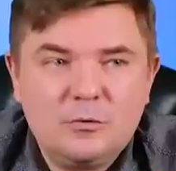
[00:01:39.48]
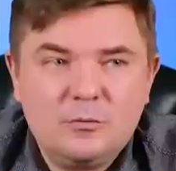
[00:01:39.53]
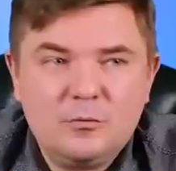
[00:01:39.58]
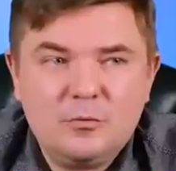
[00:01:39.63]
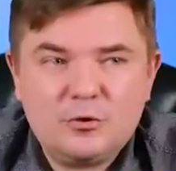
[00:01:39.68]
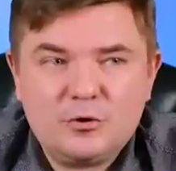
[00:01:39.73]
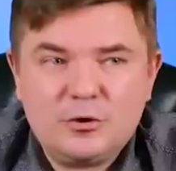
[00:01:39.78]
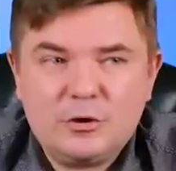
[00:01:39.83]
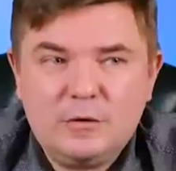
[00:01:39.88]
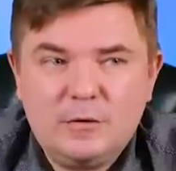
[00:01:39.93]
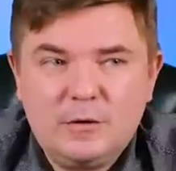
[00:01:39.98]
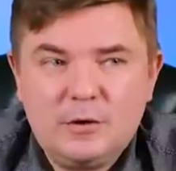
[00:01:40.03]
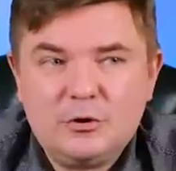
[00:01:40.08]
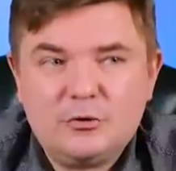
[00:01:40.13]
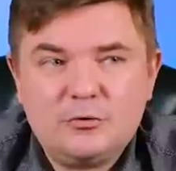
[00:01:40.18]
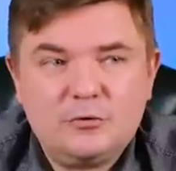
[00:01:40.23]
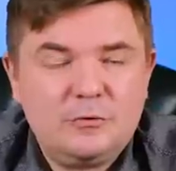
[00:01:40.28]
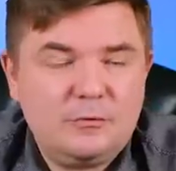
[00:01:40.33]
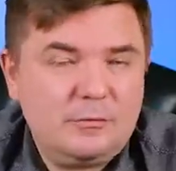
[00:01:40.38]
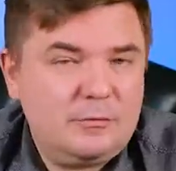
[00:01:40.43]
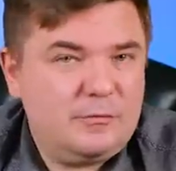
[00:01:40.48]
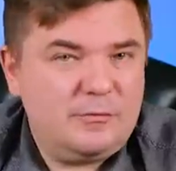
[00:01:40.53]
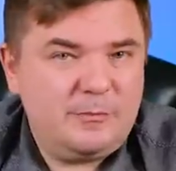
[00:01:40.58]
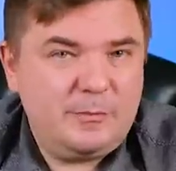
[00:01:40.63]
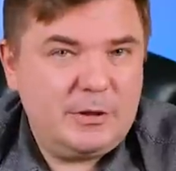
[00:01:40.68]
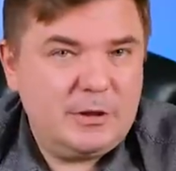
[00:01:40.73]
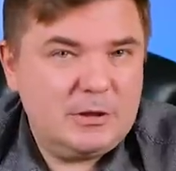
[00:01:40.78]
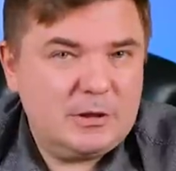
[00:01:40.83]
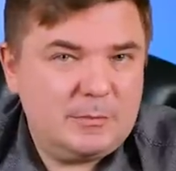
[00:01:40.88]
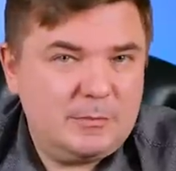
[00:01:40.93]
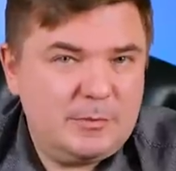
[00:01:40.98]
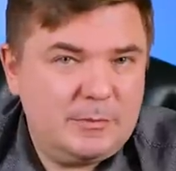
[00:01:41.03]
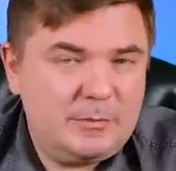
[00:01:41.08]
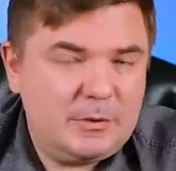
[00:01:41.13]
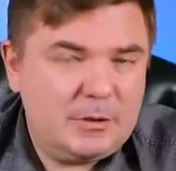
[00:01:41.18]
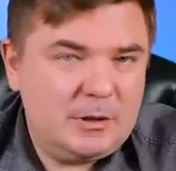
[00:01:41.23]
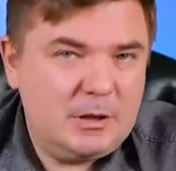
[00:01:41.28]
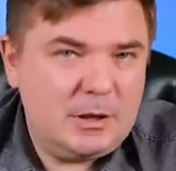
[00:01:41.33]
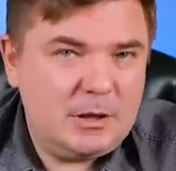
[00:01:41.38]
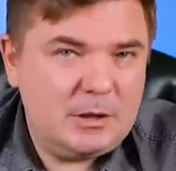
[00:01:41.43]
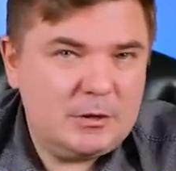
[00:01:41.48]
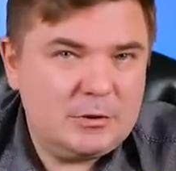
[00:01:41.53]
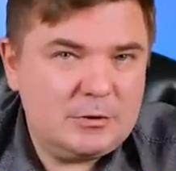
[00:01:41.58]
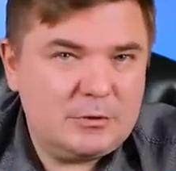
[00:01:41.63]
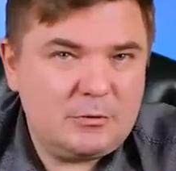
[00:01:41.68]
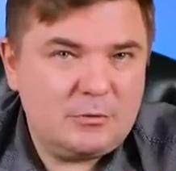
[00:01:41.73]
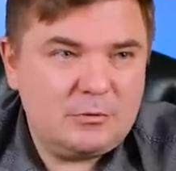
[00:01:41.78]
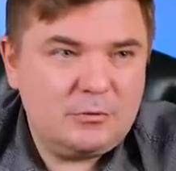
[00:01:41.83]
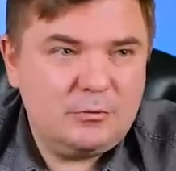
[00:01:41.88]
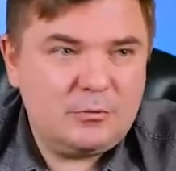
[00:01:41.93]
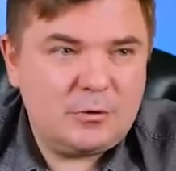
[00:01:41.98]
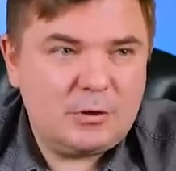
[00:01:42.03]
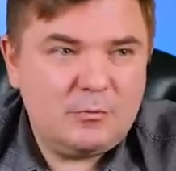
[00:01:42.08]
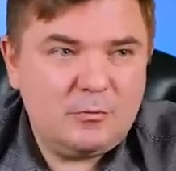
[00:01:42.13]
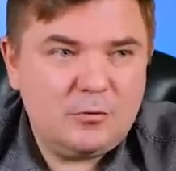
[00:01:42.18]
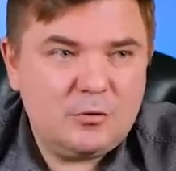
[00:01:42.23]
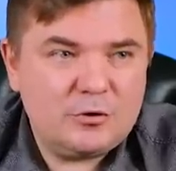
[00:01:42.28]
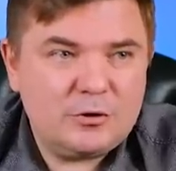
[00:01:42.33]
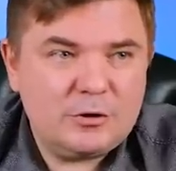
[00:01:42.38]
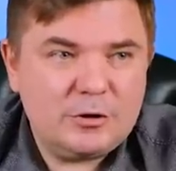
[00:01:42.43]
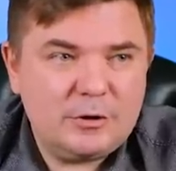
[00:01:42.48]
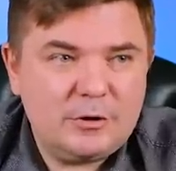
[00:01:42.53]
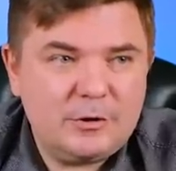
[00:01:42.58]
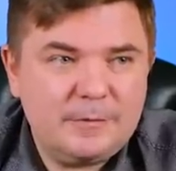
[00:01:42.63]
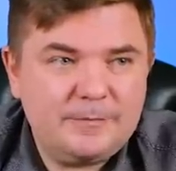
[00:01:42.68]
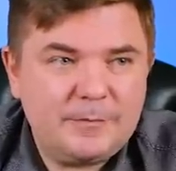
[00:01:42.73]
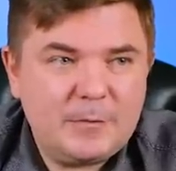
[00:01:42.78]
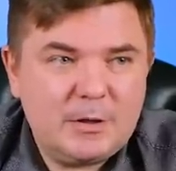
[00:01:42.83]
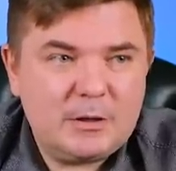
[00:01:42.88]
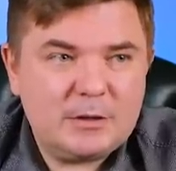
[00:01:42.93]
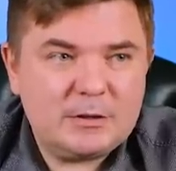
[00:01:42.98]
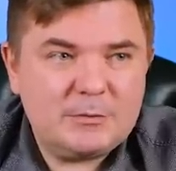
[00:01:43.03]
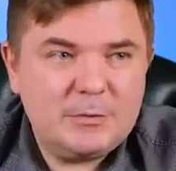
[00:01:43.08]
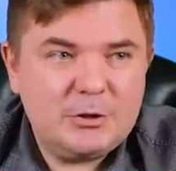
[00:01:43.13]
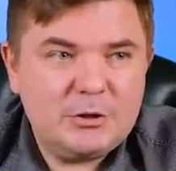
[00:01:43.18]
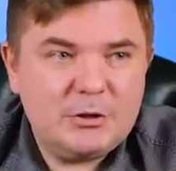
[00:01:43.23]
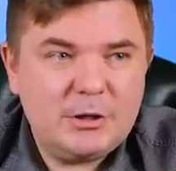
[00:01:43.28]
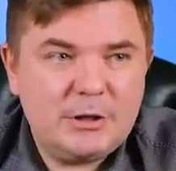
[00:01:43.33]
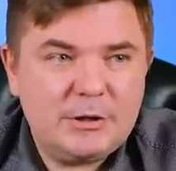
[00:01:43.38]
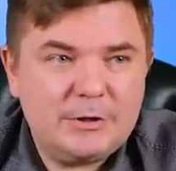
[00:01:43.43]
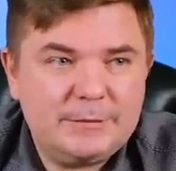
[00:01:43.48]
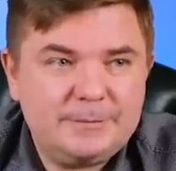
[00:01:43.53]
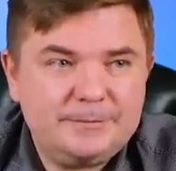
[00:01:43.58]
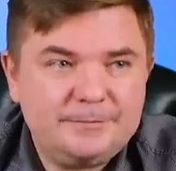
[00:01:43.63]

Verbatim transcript: то можно говорить, что, в принципе, под данной структурой можно размещать